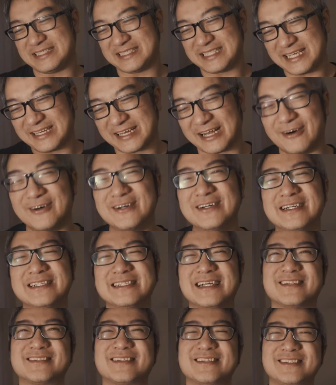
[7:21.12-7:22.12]
进电脑，
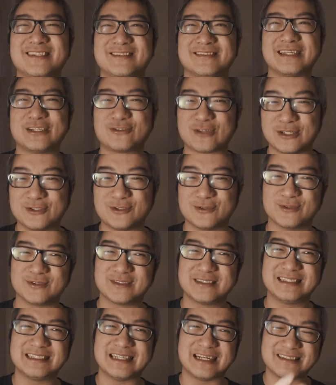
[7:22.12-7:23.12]
然后这个时候你再传输，
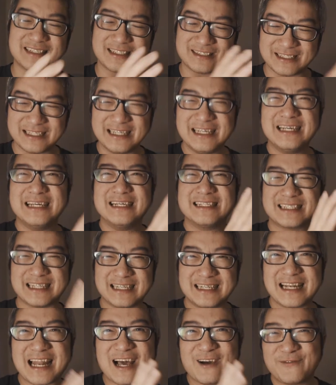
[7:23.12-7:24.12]
然后等
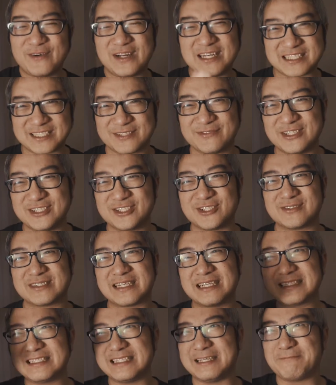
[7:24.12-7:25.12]
于浪费了十分钟。
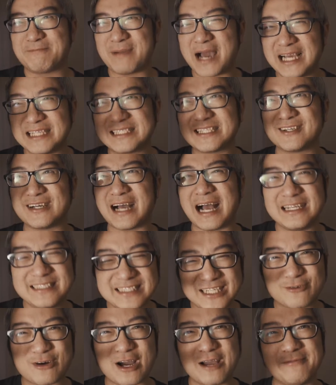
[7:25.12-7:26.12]
但是你拍照按
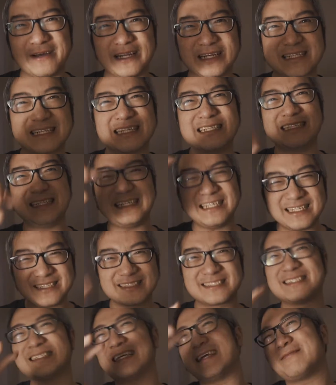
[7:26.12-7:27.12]
下快门，跟第二
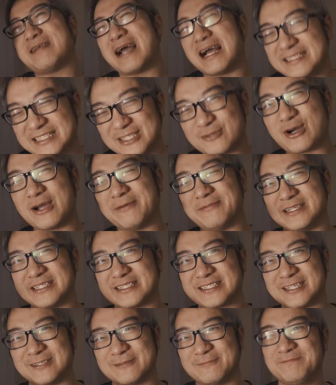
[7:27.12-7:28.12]
次再按下快门的
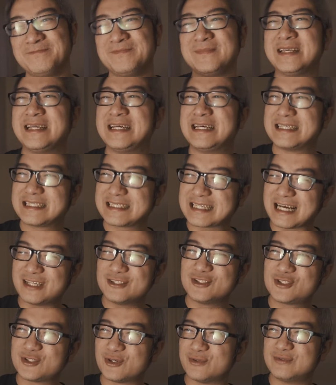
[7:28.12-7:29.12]
时候。
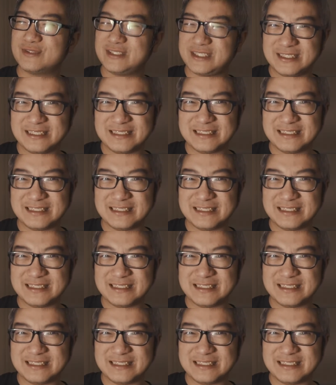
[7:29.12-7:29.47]
当中，